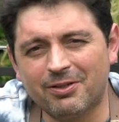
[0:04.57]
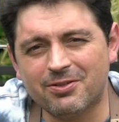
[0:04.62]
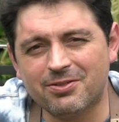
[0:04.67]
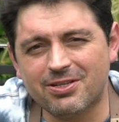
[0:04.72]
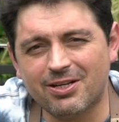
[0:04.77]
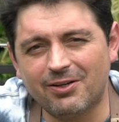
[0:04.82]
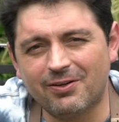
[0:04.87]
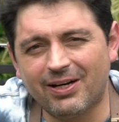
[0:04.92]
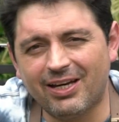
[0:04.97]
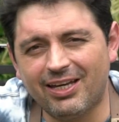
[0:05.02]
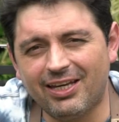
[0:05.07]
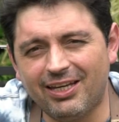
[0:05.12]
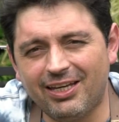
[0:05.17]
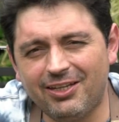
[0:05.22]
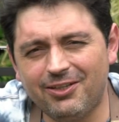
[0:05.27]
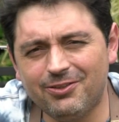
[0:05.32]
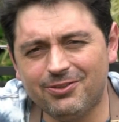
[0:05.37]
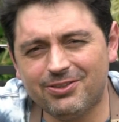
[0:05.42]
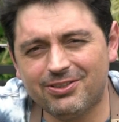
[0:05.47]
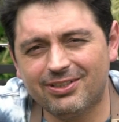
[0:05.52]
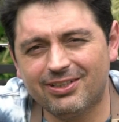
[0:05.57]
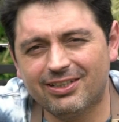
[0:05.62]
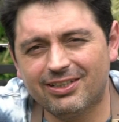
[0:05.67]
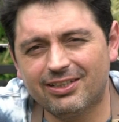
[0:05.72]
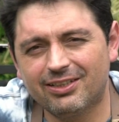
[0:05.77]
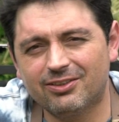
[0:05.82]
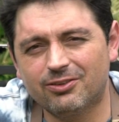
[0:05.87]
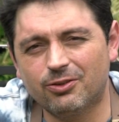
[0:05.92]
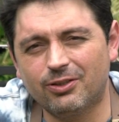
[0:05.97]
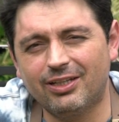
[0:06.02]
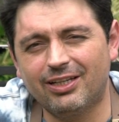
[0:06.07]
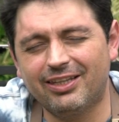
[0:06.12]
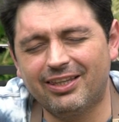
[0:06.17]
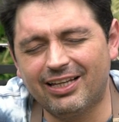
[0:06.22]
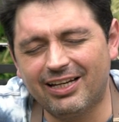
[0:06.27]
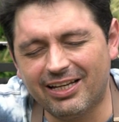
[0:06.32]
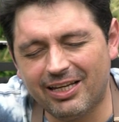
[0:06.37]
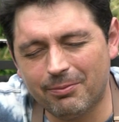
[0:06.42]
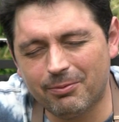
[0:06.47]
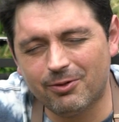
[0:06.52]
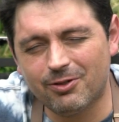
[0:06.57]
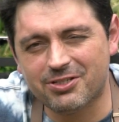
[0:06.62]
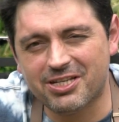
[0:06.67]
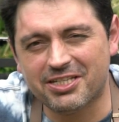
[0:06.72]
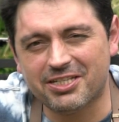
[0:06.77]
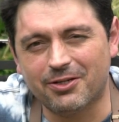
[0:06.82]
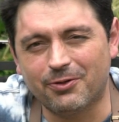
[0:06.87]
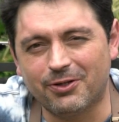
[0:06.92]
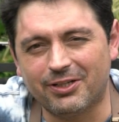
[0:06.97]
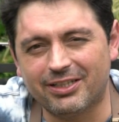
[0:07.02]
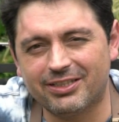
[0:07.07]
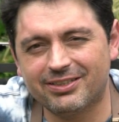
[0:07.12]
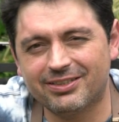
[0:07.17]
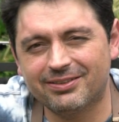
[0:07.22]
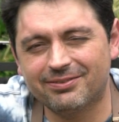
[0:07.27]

es Gonzalo Galleguillos, soy del equipo Los Asadores.